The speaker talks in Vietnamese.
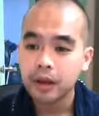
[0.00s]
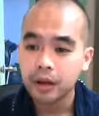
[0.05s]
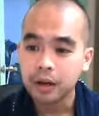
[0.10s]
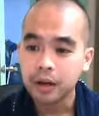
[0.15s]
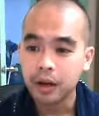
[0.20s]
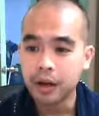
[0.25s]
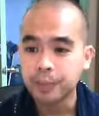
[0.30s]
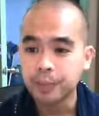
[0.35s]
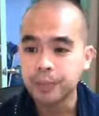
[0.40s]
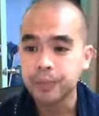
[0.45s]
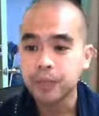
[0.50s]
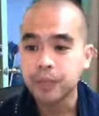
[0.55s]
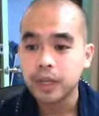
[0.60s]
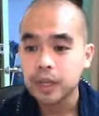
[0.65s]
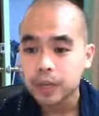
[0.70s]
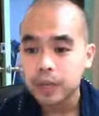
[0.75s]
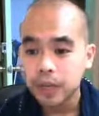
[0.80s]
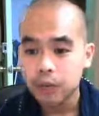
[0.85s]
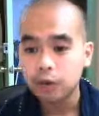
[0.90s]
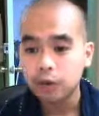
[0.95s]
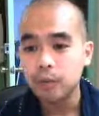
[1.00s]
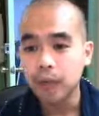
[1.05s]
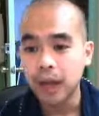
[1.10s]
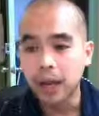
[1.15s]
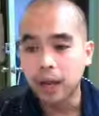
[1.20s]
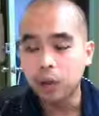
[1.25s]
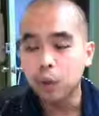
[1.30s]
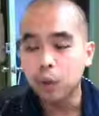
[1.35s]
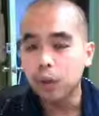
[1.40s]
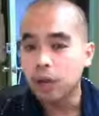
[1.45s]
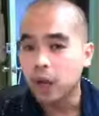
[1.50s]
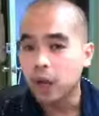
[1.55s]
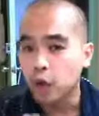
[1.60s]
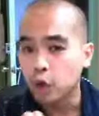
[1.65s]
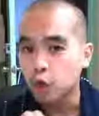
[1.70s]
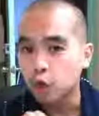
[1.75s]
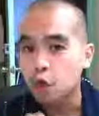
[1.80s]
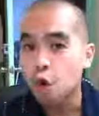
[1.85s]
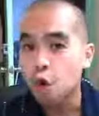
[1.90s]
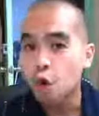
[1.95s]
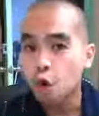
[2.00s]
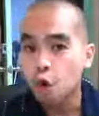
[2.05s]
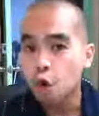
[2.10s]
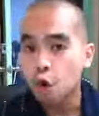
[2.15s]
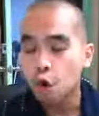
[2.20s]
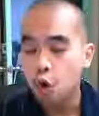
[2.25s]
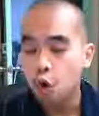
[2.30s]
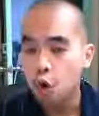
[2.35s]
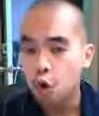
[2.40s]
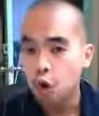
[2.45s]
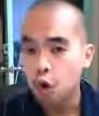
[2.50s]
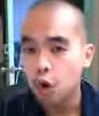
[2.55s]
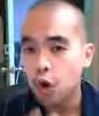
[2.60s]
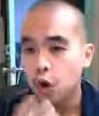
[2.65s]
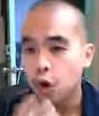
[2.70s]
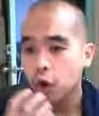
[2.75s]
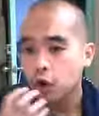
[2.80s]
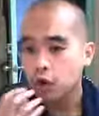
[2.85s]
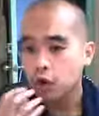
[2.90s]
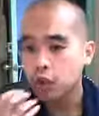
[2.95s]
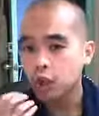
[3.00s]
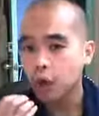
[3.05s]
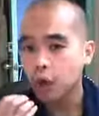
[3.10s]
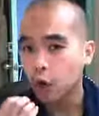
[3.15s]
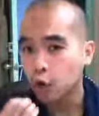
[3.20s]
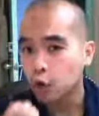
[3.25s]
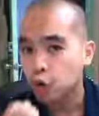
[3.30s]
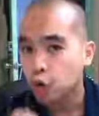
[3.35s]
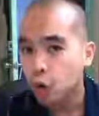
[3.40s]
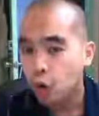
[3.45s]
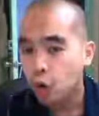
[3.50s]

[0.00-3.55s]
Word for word: rồi cái tên của bạn của Will là nó là